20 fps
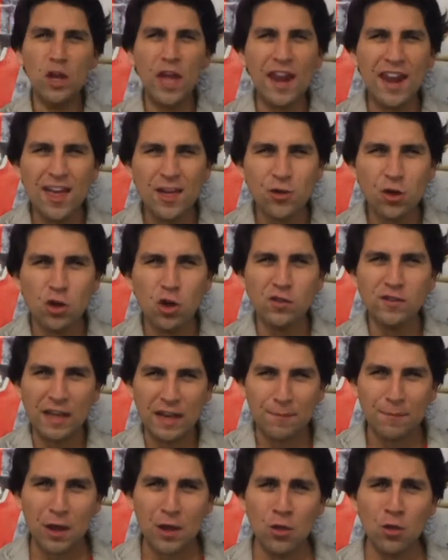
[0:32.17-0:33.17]
que han hecho los
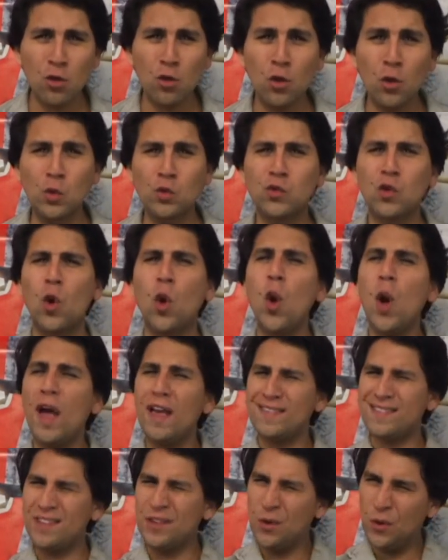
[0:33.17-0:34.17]
hermanos Rousseau
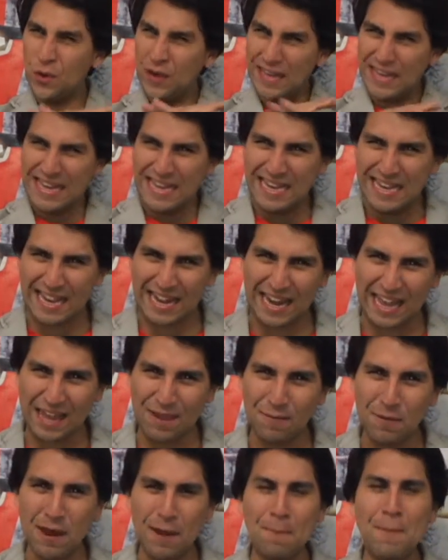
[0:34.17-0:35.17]
ha sido
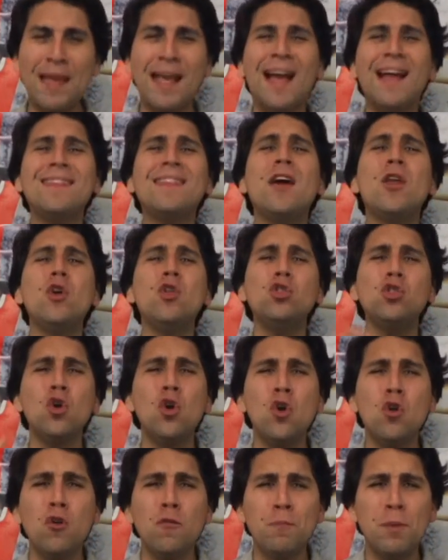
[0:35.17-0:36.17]
increíble. Me encantaron
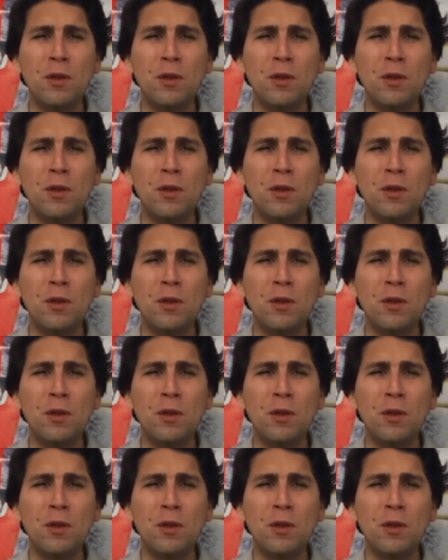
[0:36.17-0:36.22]
todos los